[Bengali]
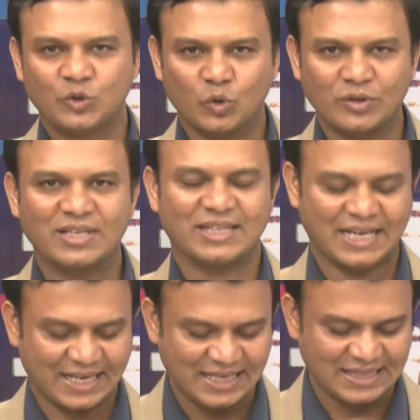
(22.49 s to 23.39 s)
যোগ দিয়ে
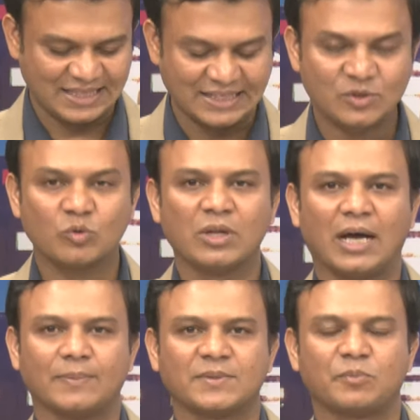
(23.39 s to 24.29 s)
থাকেন তিনি স্কুল
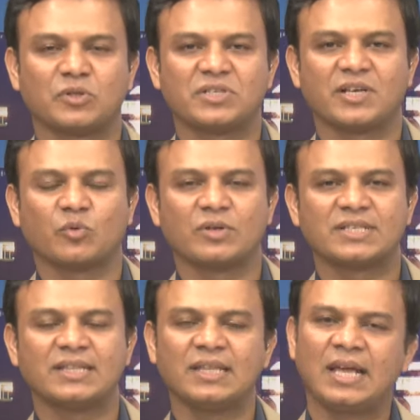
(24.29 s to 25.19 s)
হাবস প্রতিষ্ঠা
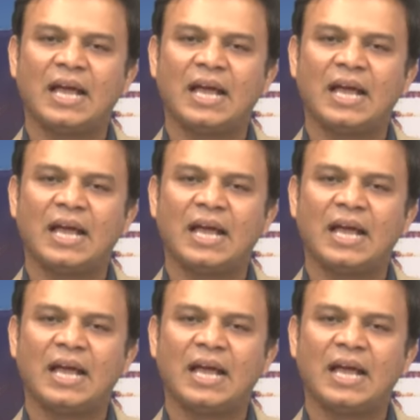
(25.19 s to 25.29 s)
করেছেন